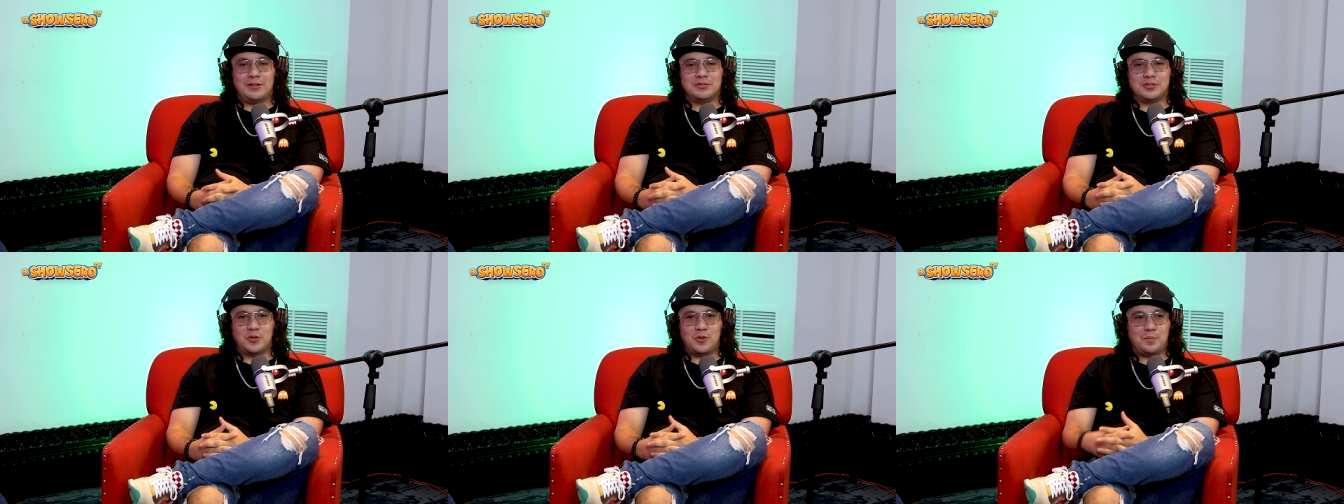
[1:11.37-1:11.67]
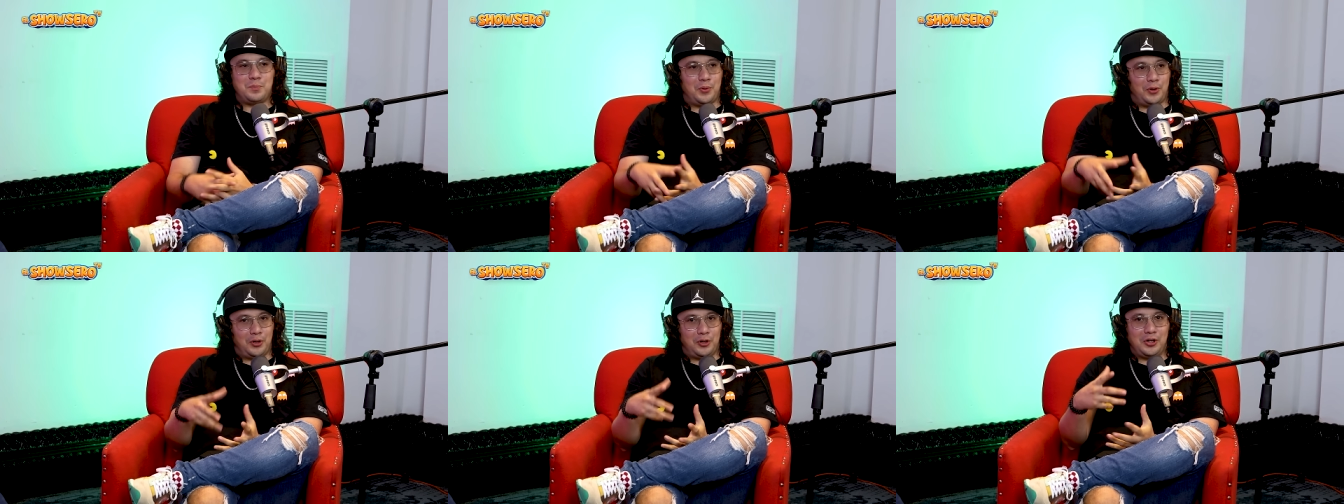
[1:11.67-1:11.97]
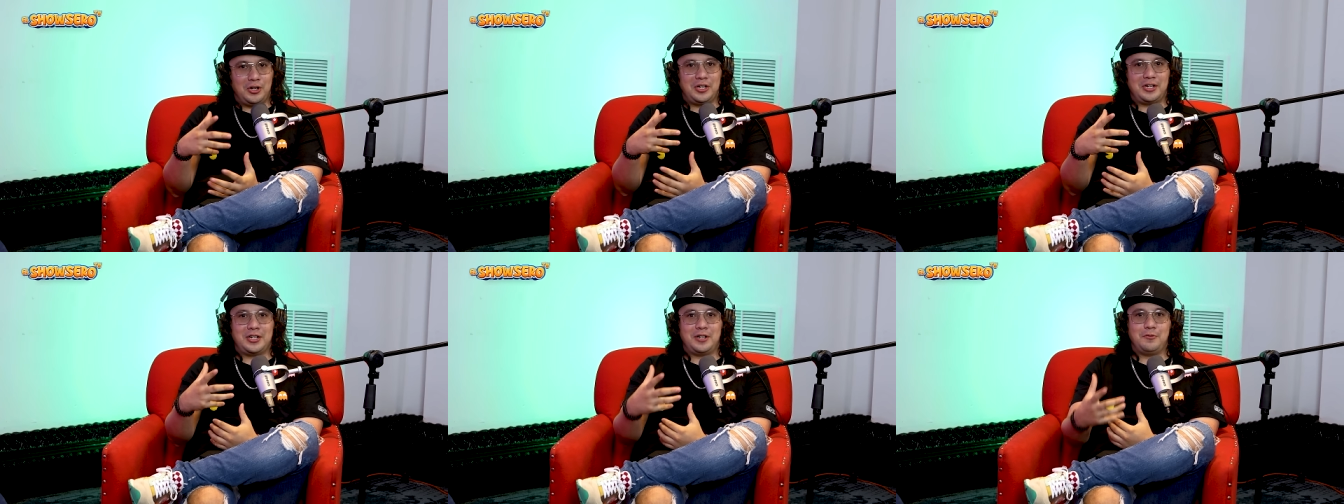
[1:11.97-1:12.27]
causado un
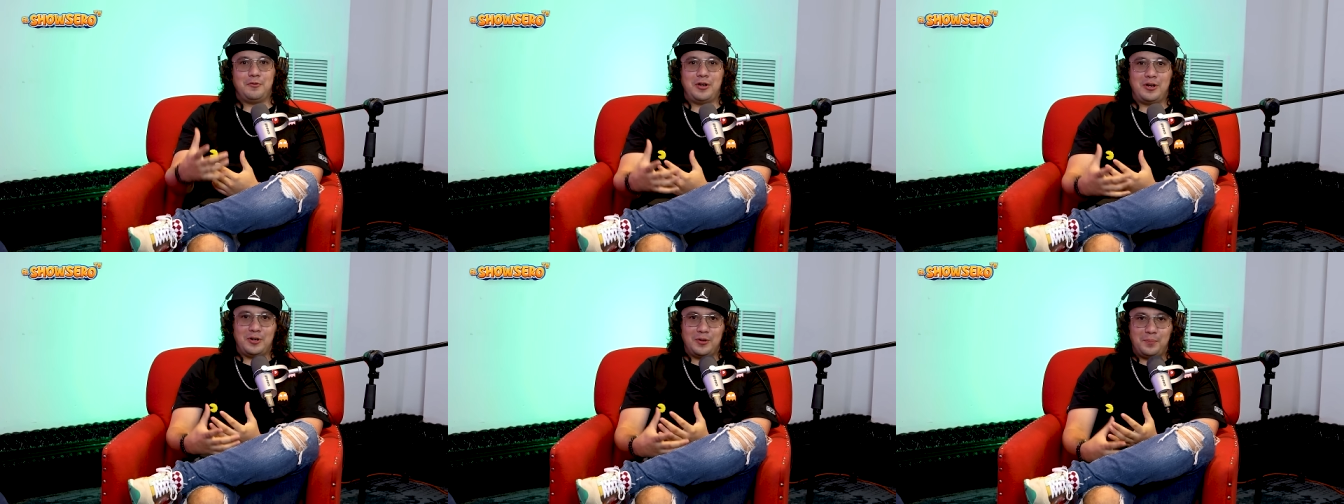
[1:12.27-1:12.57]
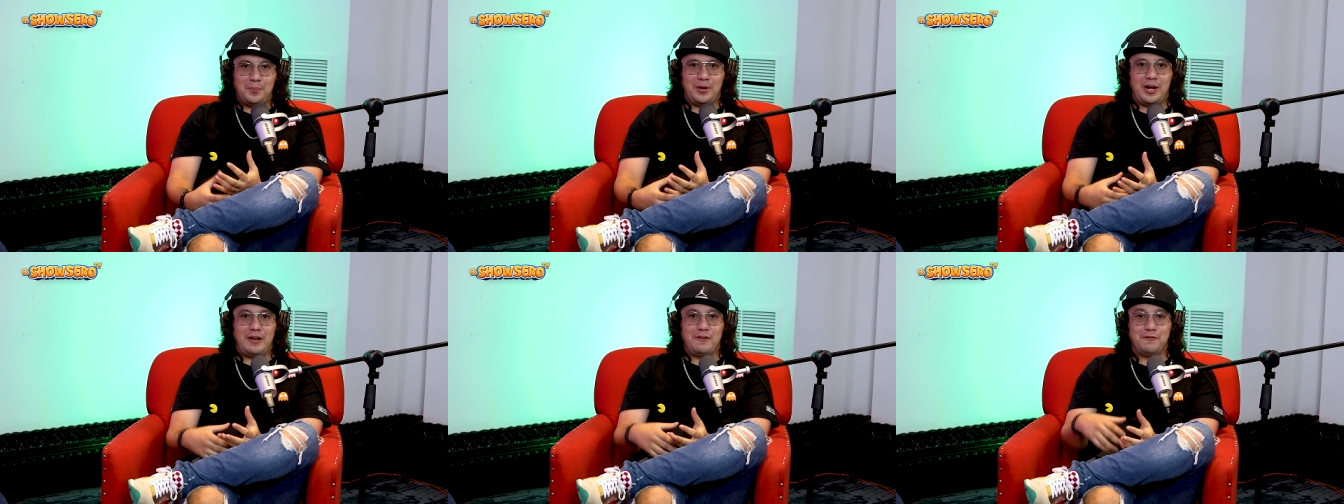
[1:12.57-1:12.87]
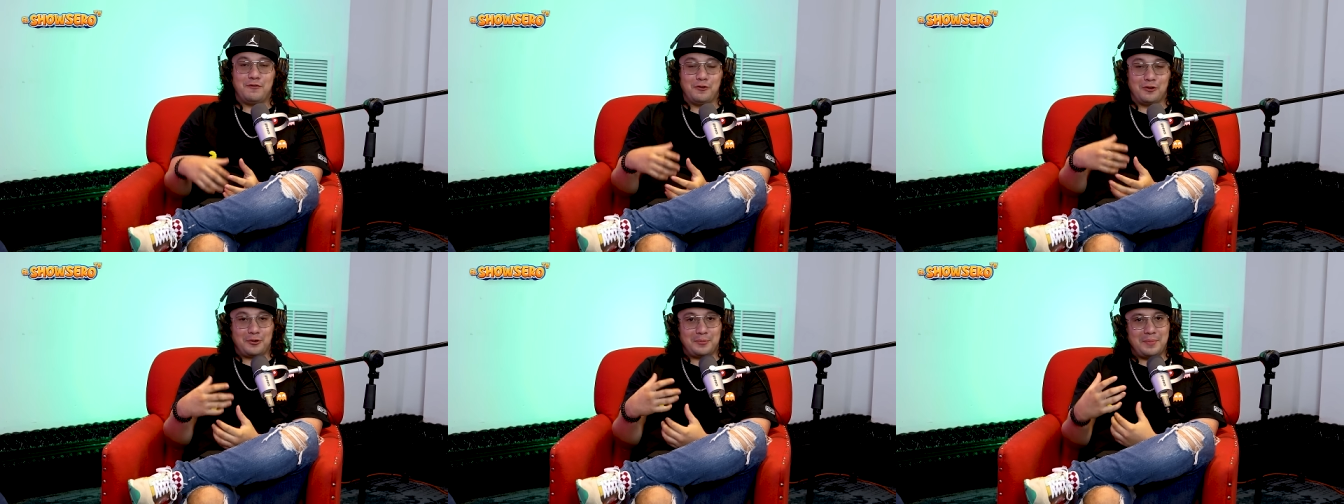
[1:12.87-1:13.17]
poco de revuelos por la
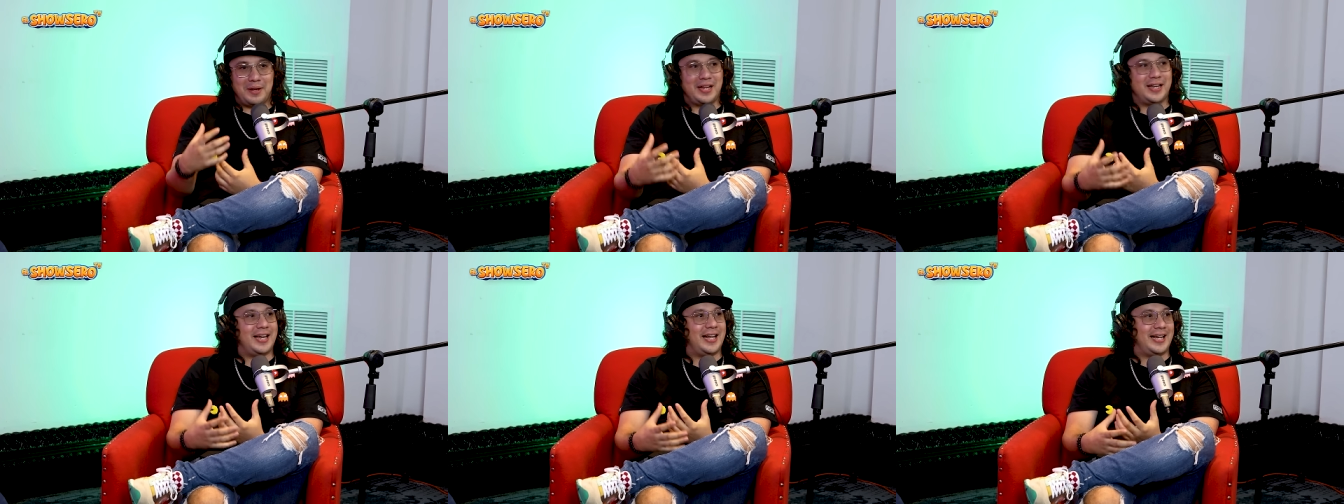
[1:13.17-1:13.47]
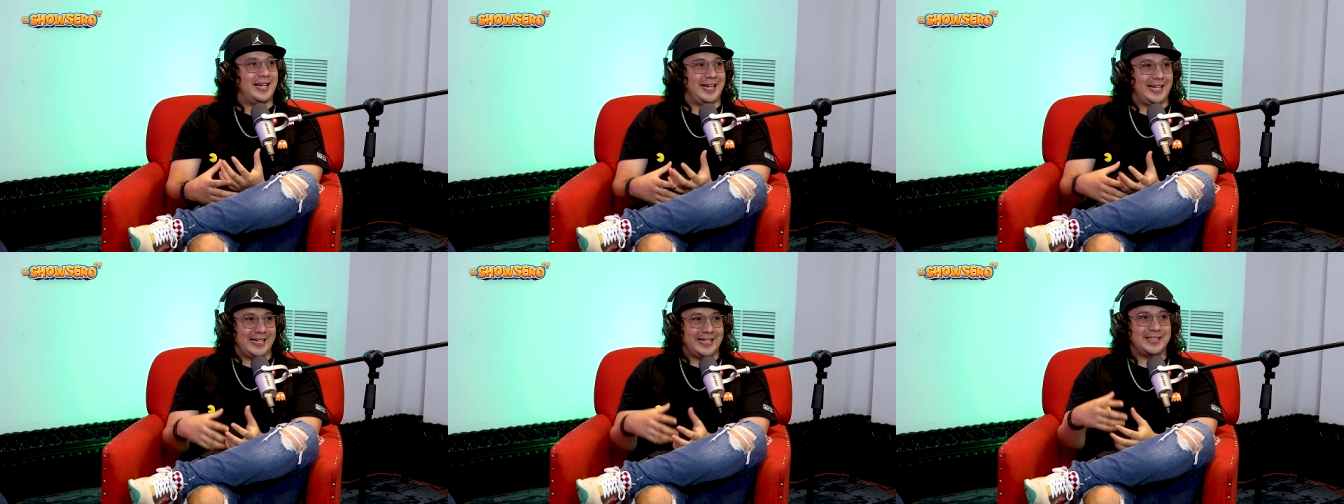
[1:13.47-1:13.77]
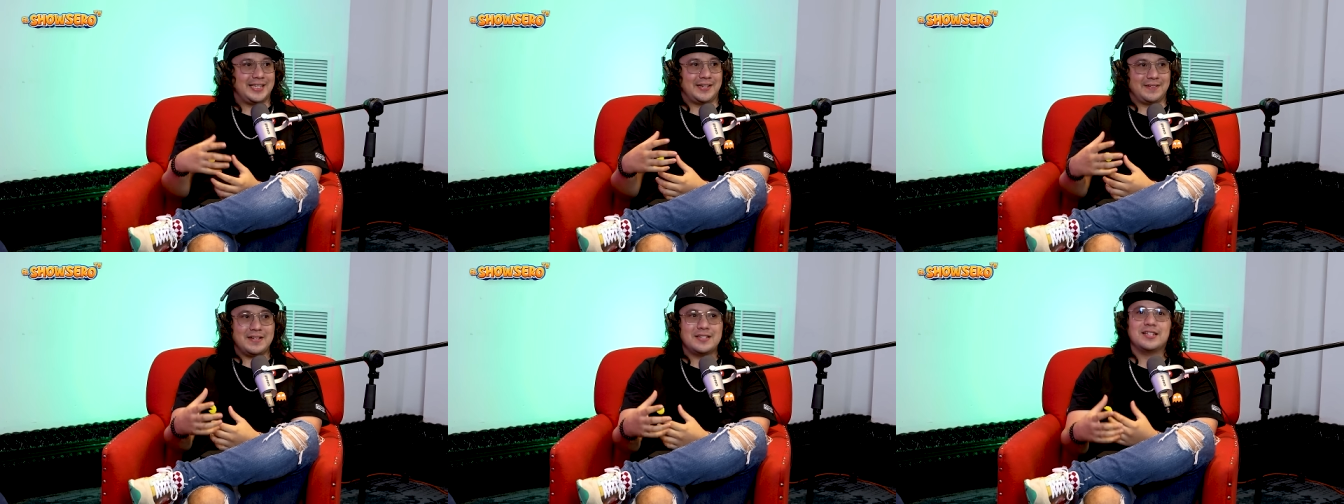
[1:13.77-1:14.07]
forma en la que la
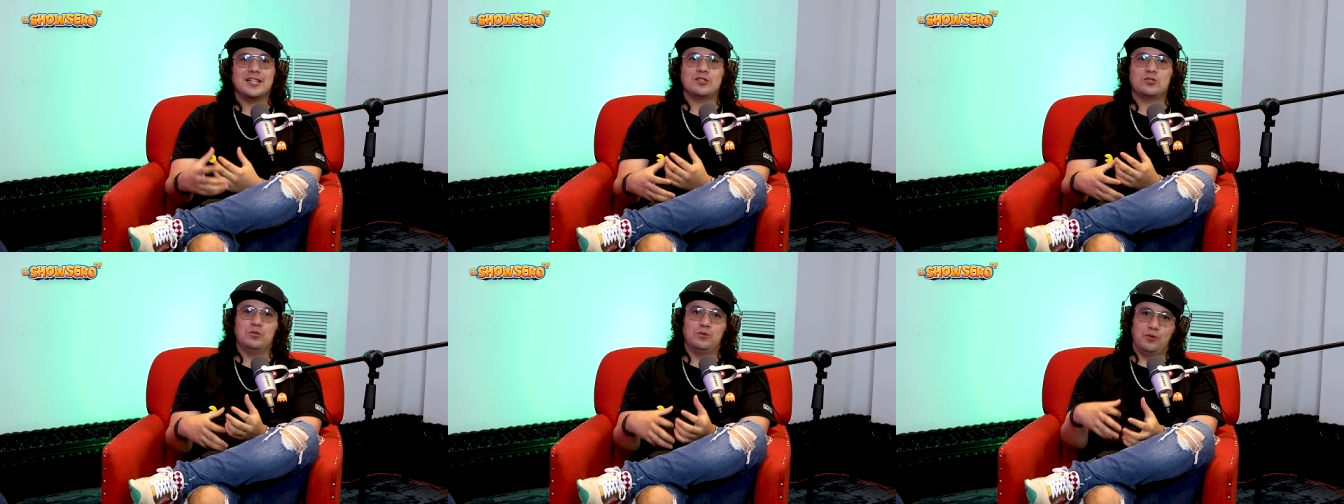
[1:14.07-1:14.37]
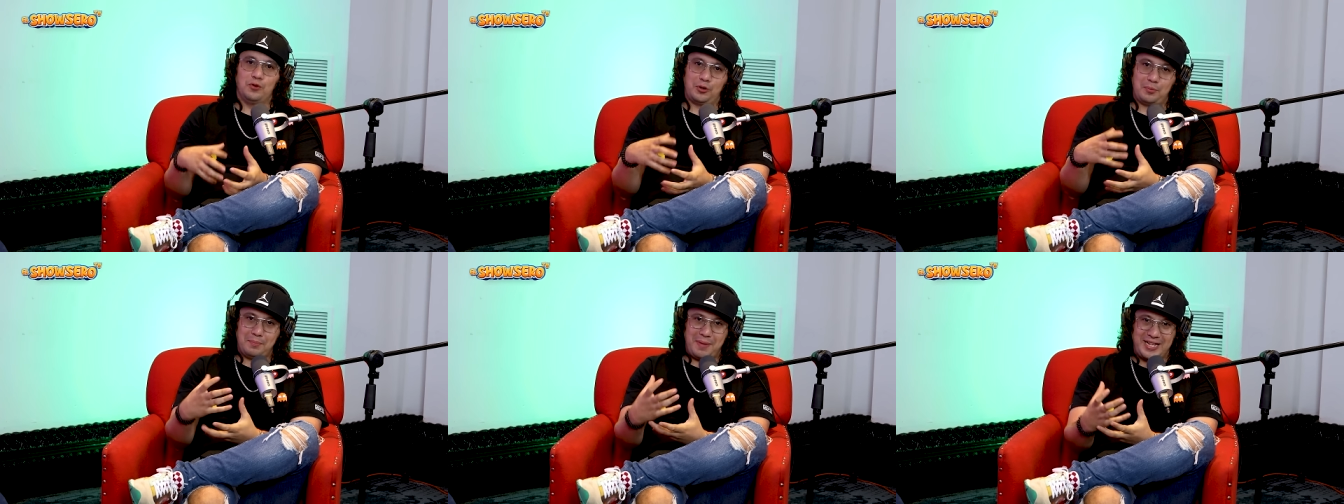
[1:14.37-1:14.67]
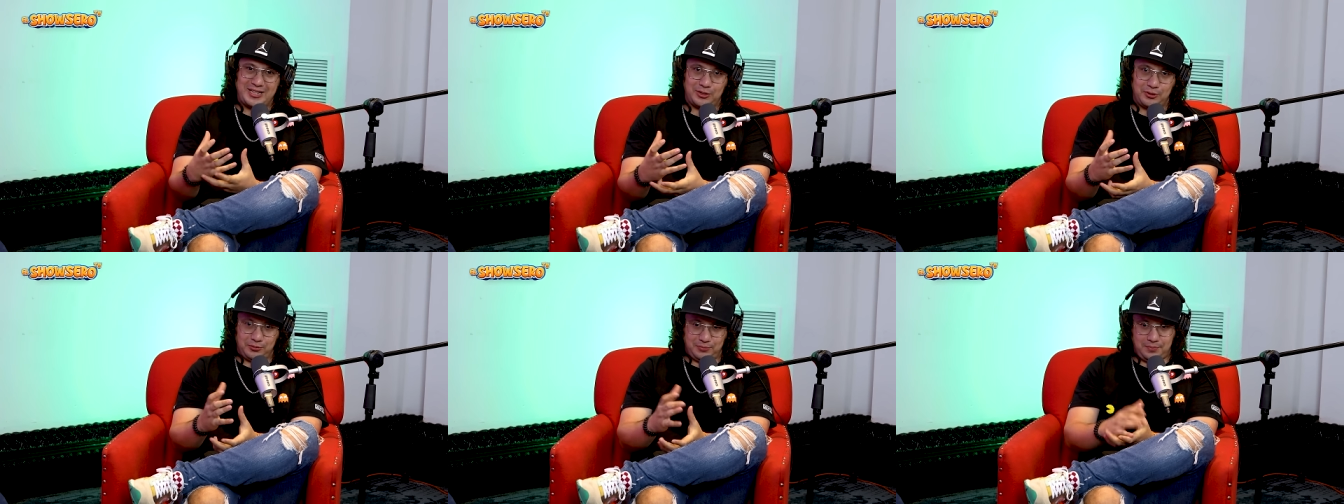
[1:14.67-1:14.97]
entrevista, su
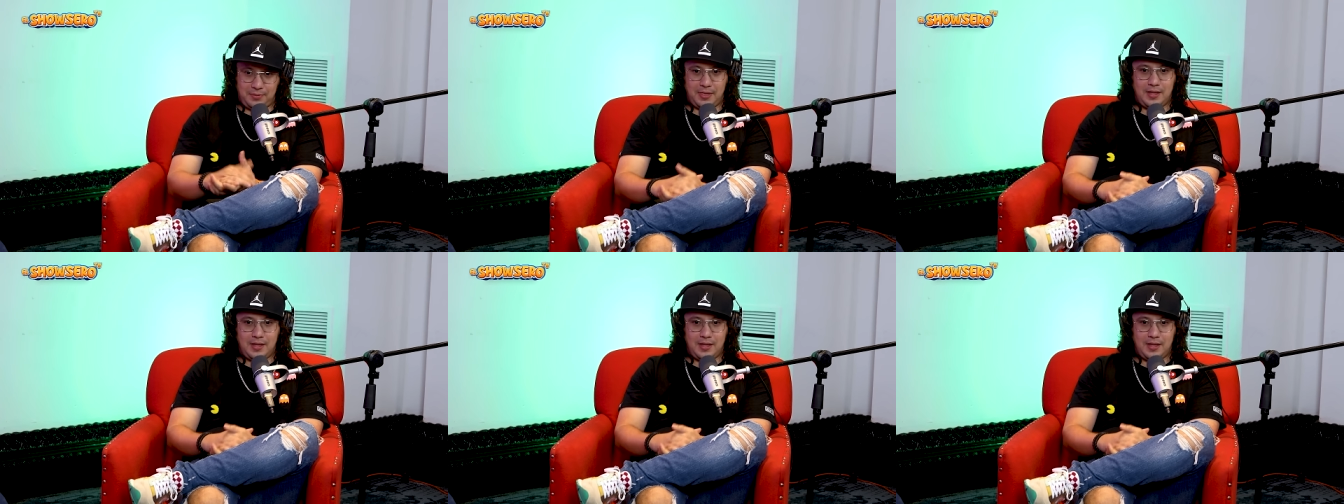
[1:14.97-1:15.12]
formato.